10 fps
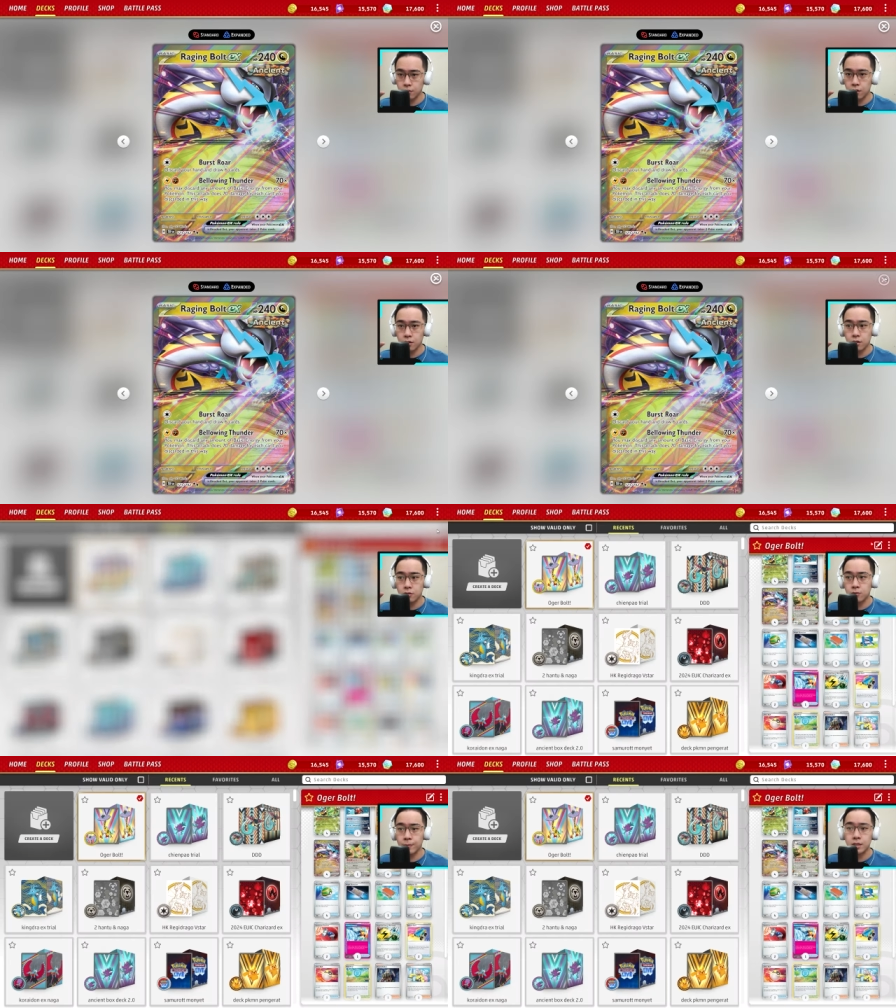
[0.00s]
uh,
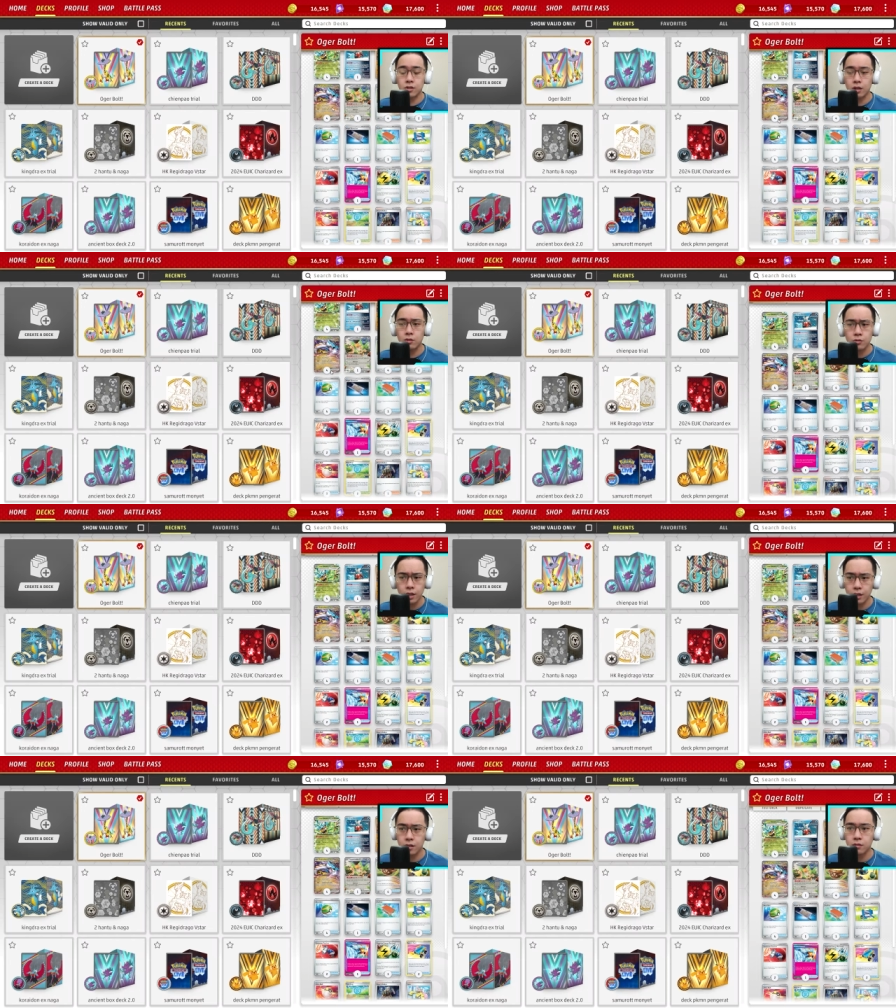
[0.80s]
cuma salah
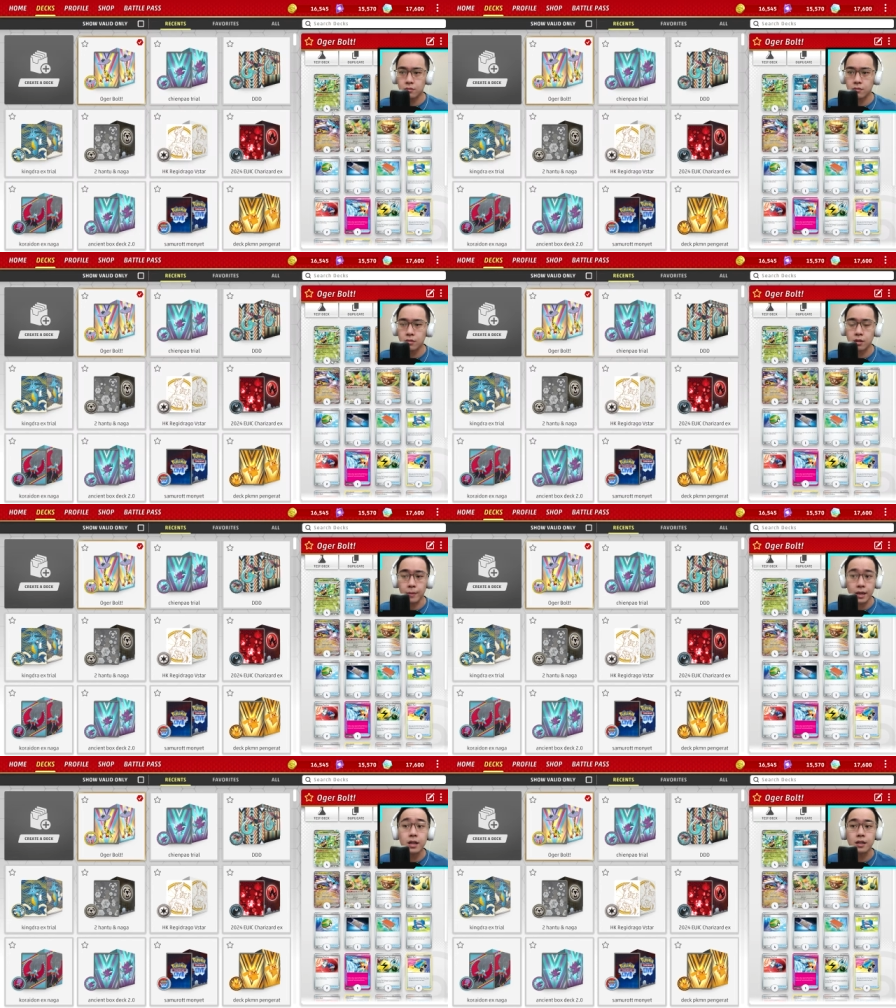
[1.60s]
satunya ya dimainin